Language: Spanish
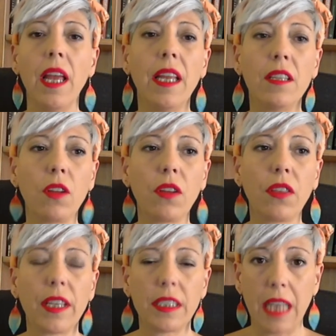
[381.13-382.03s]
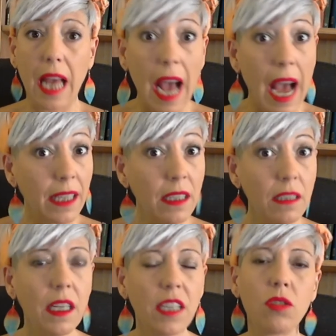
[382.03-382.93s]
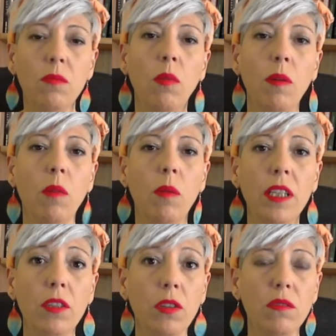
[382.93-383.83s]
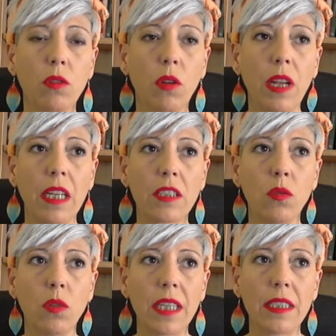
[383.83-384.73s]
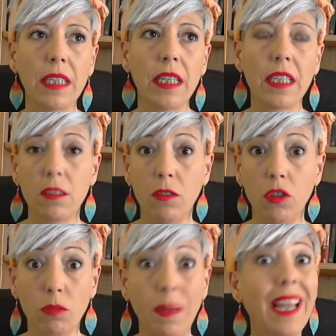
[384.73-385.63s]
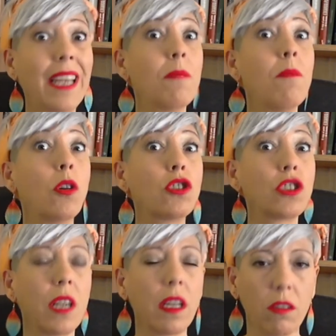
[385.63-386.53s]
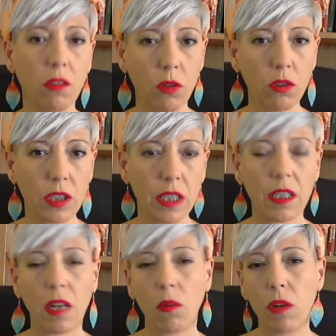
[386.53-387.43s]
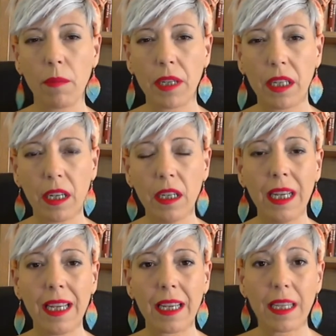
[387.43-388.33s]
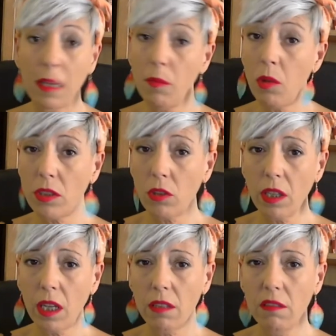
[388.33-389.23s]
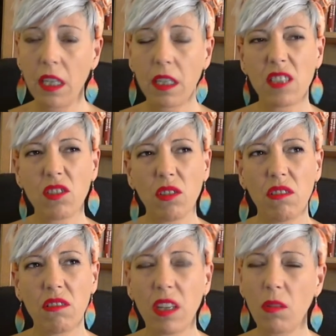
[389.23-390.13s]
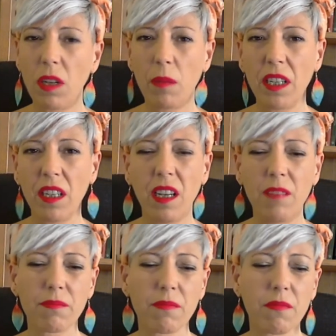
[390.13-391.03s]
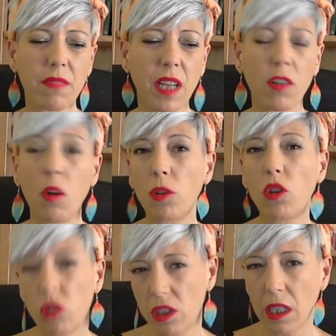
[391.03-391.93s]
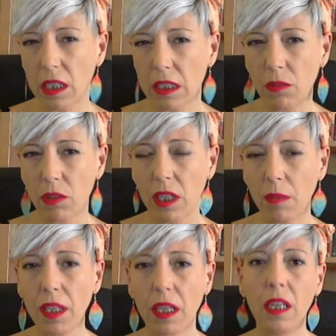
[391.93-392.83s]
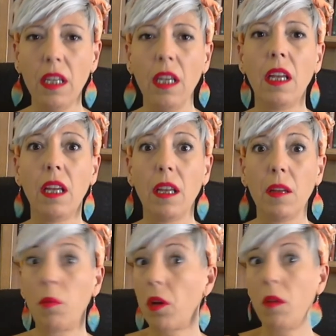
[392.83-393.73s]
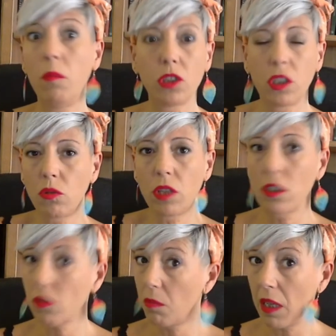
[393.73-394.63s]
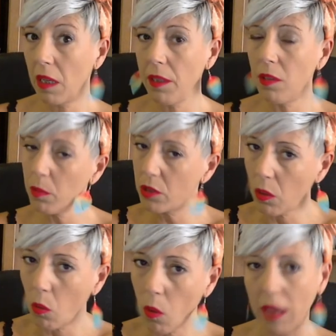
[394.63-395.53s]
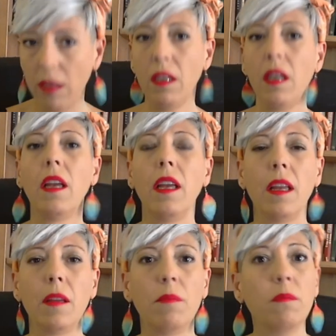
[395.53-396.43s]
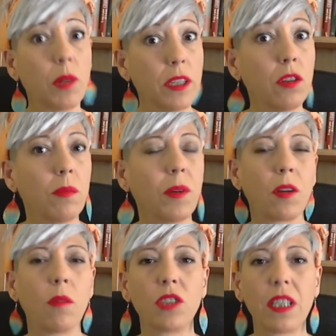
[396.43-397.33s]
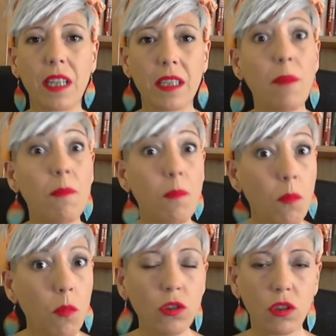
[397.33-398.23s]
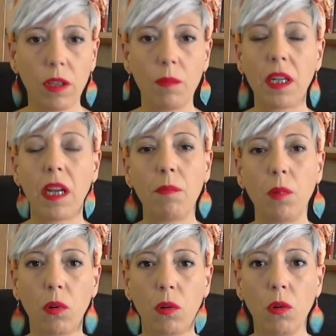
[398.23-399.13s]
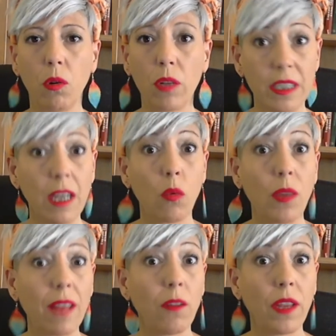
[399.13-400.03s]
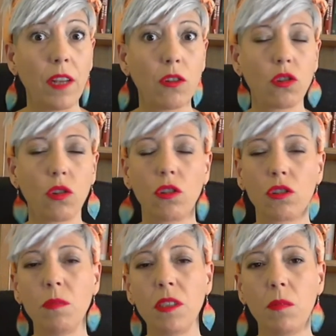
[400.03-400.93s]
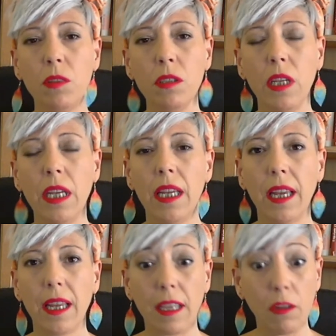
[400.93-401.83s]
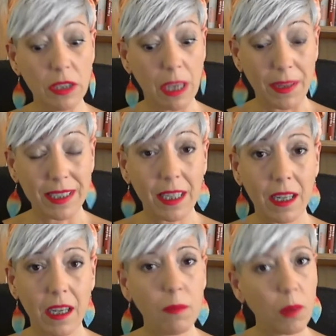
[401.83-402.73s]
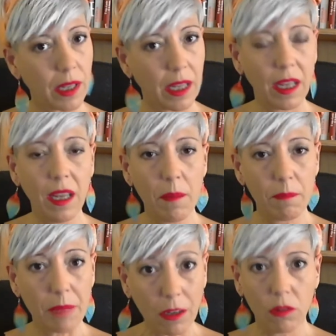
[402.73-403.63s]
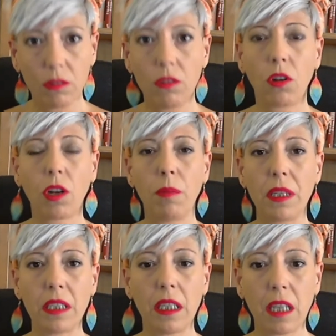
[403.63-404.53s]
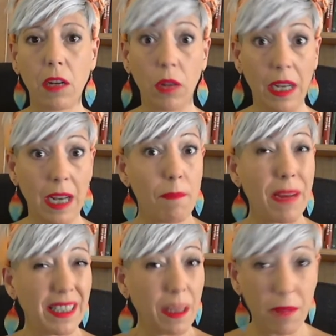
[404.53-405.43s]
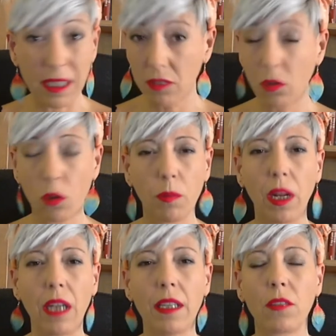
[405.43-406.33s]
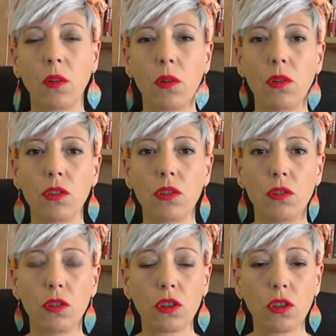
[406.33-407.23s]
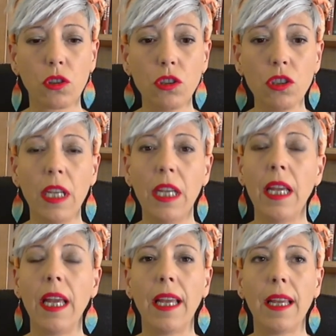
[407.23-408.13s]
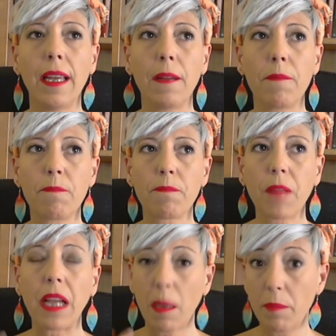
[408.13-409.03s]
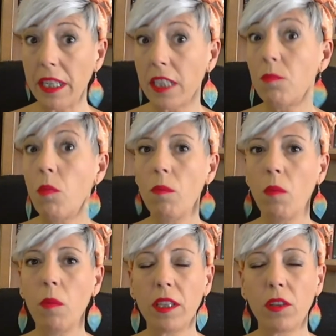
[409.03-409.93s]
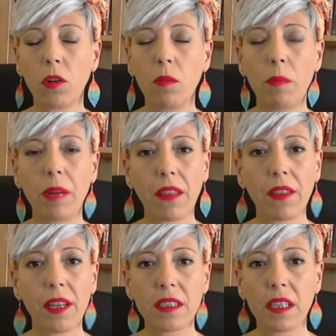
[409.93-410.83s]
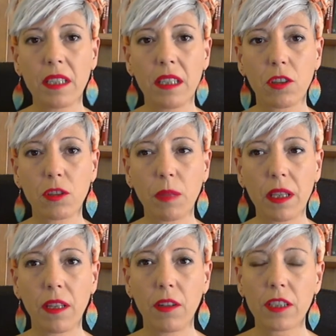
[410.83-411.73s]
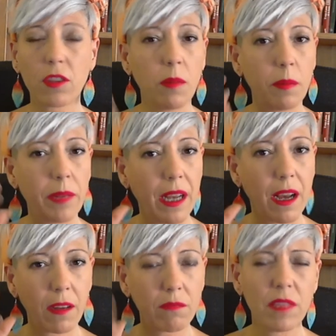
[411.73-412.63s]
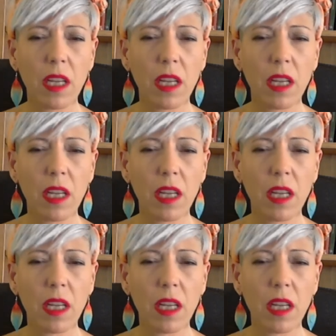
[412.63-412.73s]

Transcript: Entonces, ahí es un buen momento, todas las lunas llenas nos van a ir mostrando cosas de alguna manera que tenemos que soltar, que son de alguna manera como tóxicas en nuestra vida. Eh, por ejemplo, si tú tienes un mal hábito, pues igual. Eh, por eso, como se trata mucho de mirar por lo que es el cuidado de nosotros mismos, eh, de nuestra vasija, porque Virgo nos representa lo que es la parte más corporal de todos nosotros, también es buen momento como para hacer esas introspecciones, como para